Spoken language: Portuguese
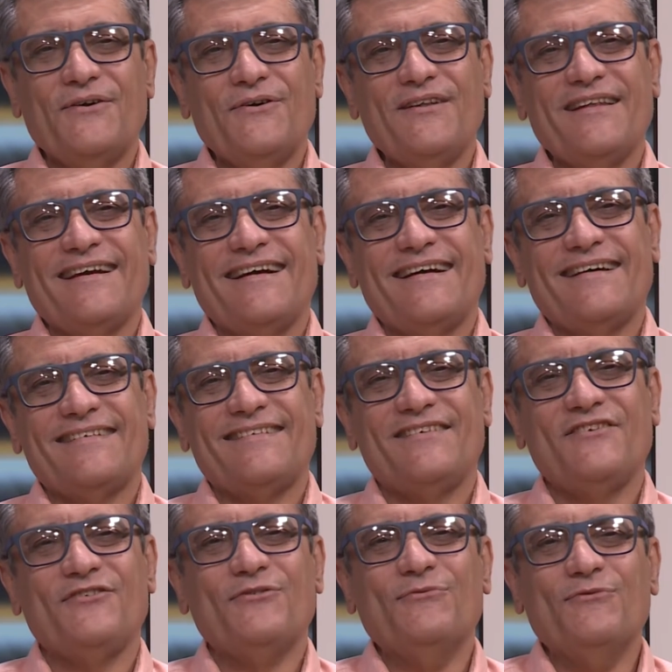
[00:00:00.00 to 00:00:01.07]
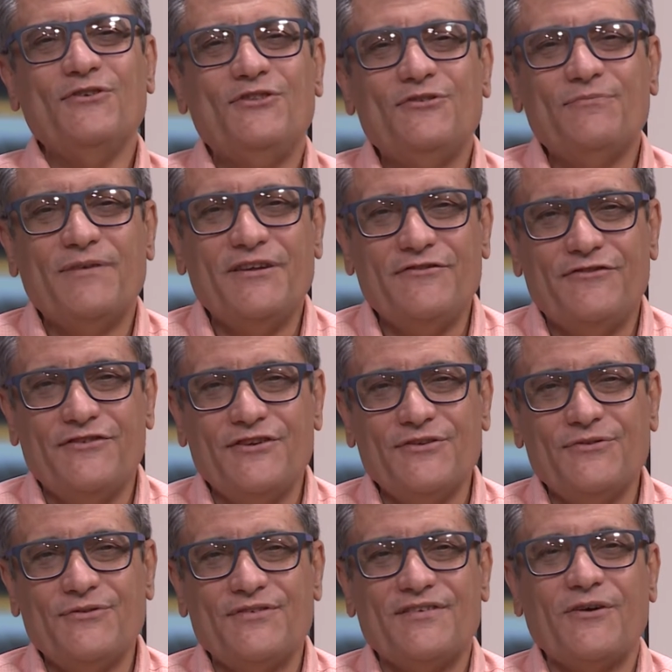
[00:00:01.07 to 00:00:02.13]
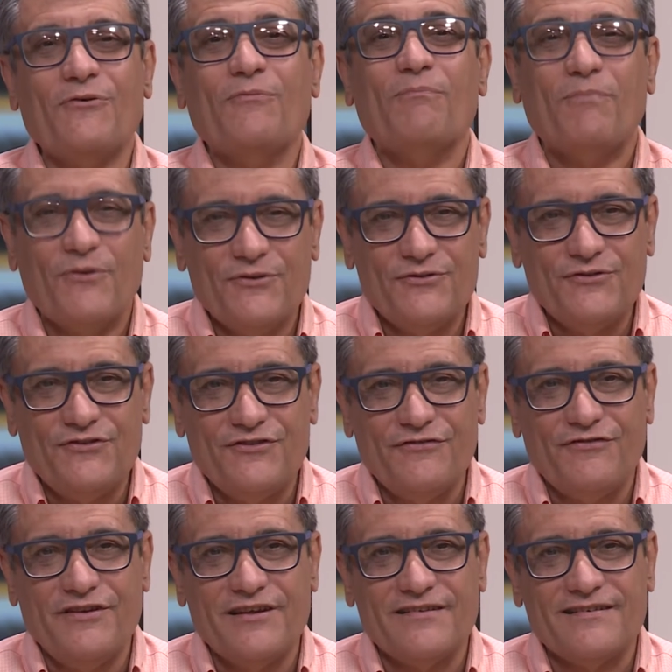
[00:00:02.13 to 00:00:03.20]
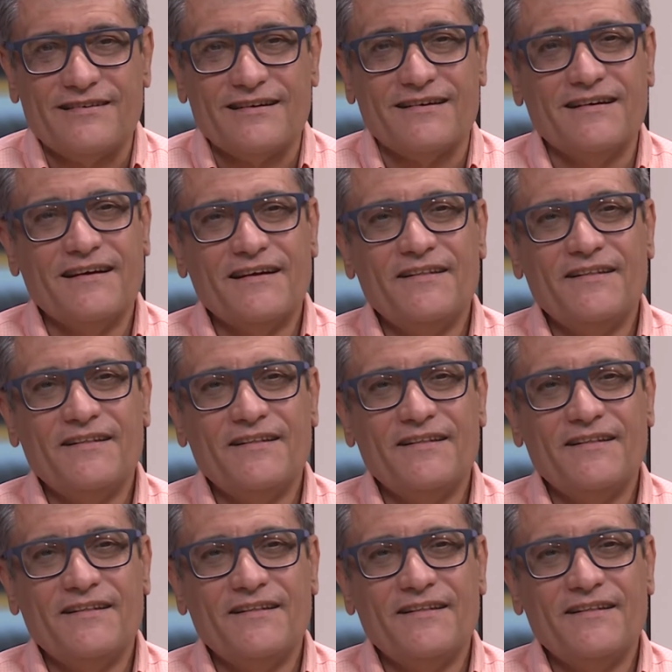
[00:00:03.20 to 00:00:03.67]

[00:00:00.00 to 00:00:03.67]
Olá, sejam muito bem-vindos ao Ponto de Vista.